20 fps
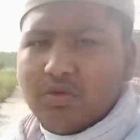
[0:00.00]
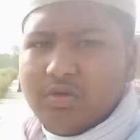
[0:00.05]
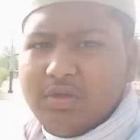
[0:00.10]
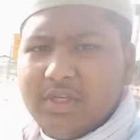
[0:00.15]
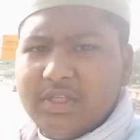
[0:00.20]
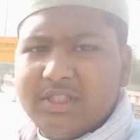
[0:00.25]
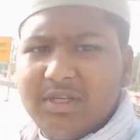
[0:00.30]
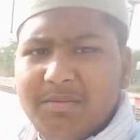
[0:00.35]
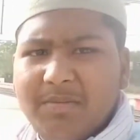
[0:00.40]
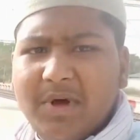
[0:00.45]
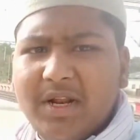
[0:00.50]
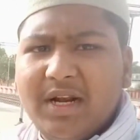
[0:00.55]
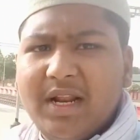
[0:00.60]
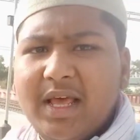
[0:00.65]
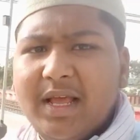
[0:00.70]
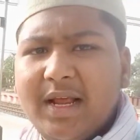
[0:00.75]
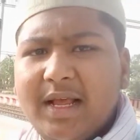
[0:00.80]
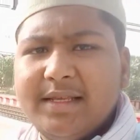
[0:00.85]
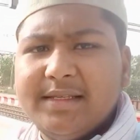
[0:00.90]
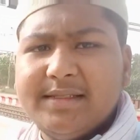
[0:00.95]
तो ये सब बन
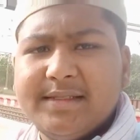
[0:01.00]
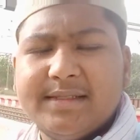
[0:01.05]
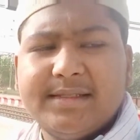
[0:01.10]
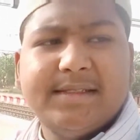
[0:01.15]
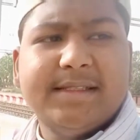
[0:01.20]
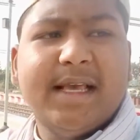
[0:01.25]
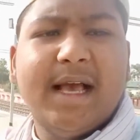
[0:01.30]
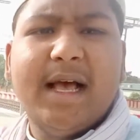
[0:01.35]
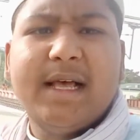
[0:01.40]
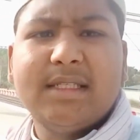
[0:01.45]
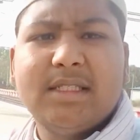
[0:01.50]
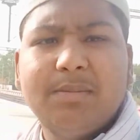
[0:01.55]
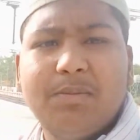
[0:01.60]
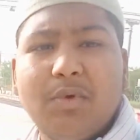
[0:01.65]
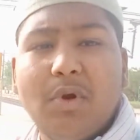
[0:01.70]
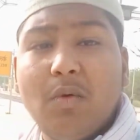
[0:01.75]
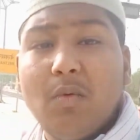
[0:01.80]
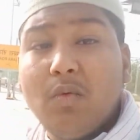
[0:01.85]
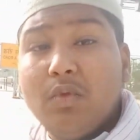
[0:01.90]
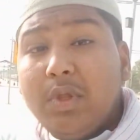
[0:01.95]
रहा है गाइस यहाँ से
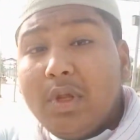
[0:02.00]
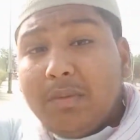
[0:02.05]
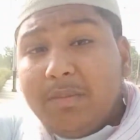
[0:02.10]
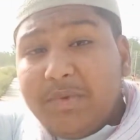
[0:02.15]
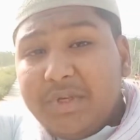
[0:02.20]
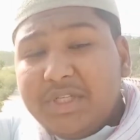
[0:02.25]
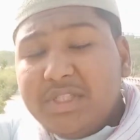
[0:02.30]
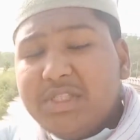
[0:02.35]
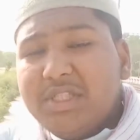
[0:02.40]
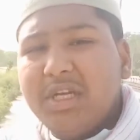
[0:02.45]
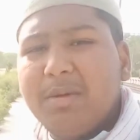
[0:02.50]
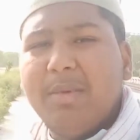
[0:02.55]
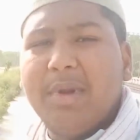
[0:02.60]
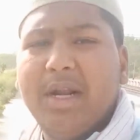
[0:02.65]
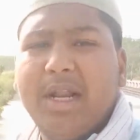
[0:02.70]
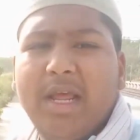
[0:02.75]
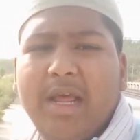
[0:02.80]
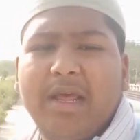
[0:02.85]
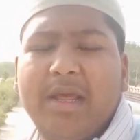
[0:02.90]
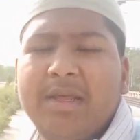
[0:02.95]
पूरा उधर ब्रिज तक
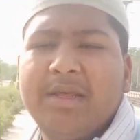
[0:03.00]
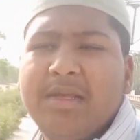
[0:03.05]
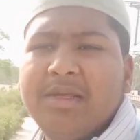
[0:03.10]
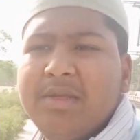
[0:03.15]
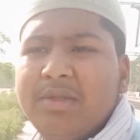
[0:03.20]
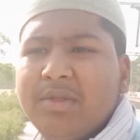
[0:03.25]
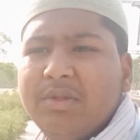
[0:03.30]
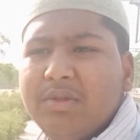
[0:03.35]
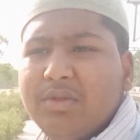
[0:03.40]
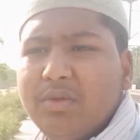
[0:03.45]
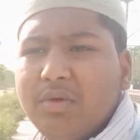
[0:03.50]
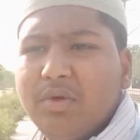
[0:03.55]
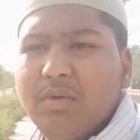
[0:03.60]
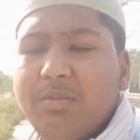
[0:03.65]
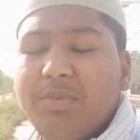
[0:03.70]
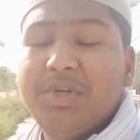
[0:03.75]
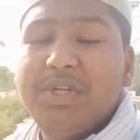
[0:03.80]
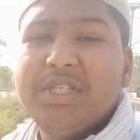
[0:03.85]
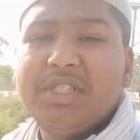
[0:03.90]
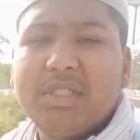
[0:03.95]
बन रहा है तो
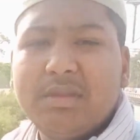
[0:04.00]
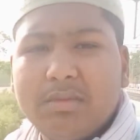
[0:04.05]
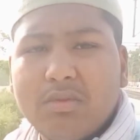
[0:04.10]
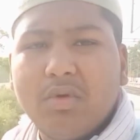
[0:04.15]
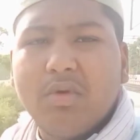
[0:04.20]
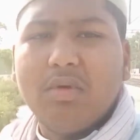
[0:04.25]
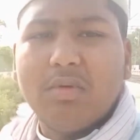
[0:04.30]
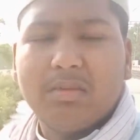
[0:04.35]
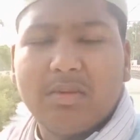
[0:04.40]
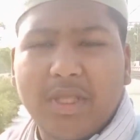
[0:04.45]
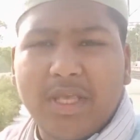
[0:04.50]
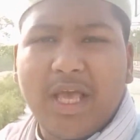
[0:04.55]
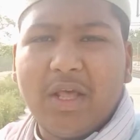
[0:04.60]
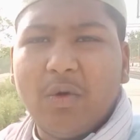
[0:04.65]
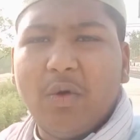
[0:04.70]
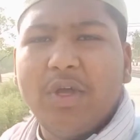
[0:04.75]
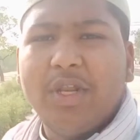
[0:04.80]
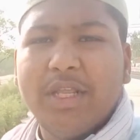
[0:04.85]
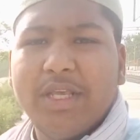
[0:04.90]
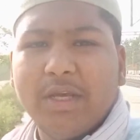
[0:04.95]
ब्रिज तो तैयार
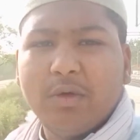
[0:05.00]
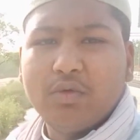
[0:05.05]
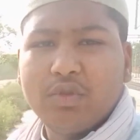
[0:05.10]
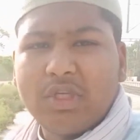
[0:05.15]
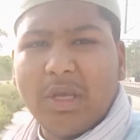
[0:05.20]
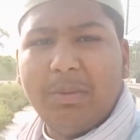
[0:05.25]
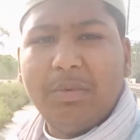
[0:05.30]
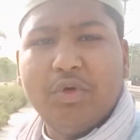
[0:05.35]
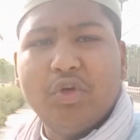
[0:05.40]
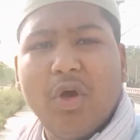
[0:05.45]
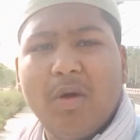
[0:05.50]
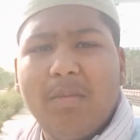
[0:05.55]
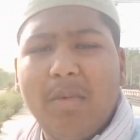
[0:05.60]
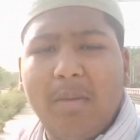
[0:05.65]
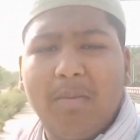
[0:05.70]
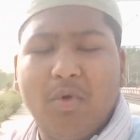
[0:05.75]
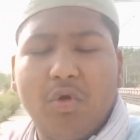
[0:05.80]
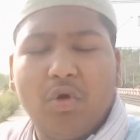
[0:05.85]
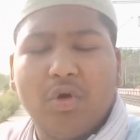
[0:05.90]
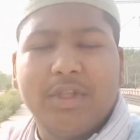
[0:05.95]
हो ही रही है उसका वीडियो हम
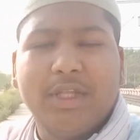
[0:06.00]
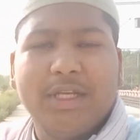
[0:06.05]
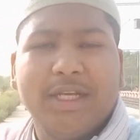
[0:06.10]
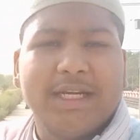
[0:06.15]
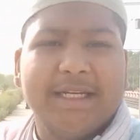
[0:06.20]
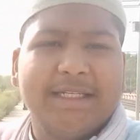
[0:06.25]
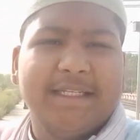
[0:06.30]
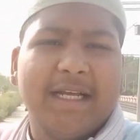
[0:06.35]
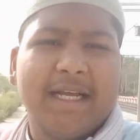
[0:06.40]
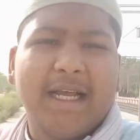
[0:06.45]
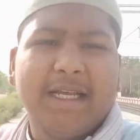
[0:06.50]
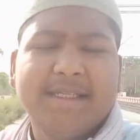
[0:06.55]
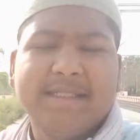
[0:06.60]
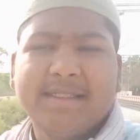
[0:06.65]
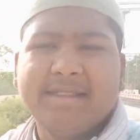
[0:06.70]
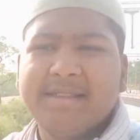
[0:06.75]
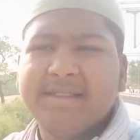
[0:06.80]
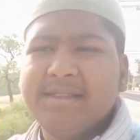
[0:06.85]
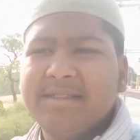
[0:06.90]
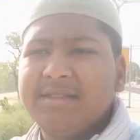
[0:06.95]
आप लोग को देंगे ठीक है गाइस
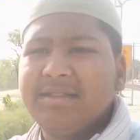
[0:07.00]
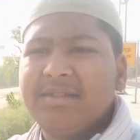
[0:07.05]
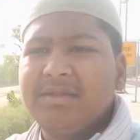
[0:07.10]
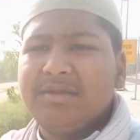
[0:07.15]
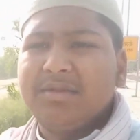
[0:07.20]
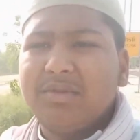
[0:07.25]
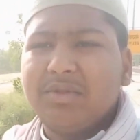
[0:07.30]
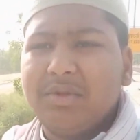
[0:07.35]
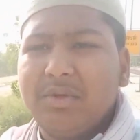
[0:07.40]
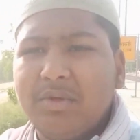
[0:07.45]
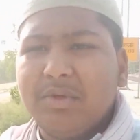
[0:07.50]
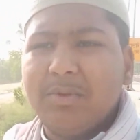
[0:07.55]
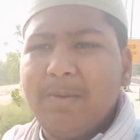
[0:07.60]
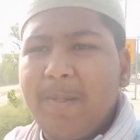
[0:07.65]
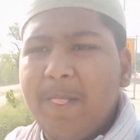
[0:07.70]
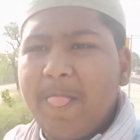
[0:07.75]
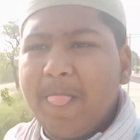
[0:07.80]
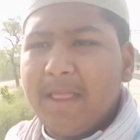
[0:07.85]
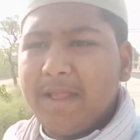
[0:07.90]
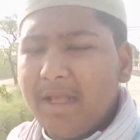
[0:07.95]
तो
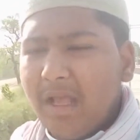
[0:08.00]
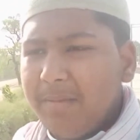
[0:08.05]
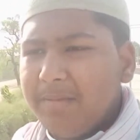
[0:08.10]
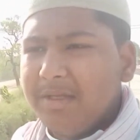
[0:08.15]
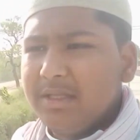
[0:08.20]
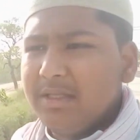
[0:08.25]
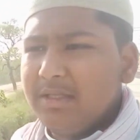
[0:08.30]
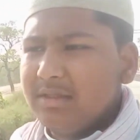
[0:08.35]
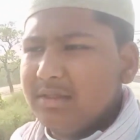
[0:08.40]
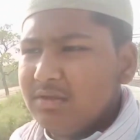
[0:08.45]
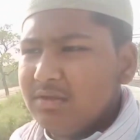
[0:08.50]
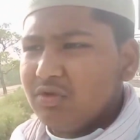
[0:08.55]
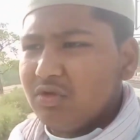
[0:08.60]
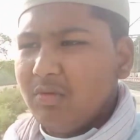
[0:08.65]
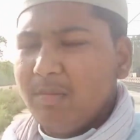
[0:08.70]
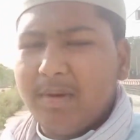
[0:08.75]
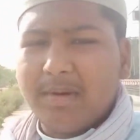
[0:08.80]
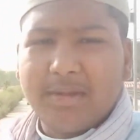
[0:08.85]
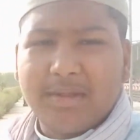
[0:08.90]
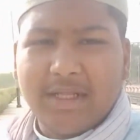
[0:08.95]
अभी
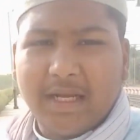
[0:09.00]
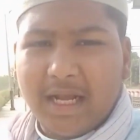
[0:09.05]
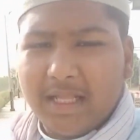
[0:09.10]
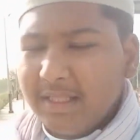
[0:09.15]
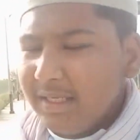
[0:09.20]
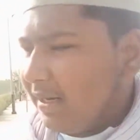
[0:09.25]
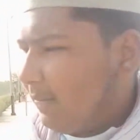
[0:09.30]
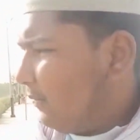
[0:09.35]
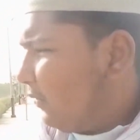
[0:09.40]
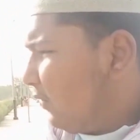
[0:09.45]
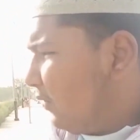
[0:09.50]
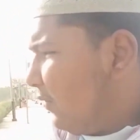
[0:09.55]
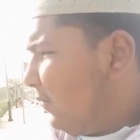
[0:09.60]
इसको बन दिखा दे रहे हैं आप लोग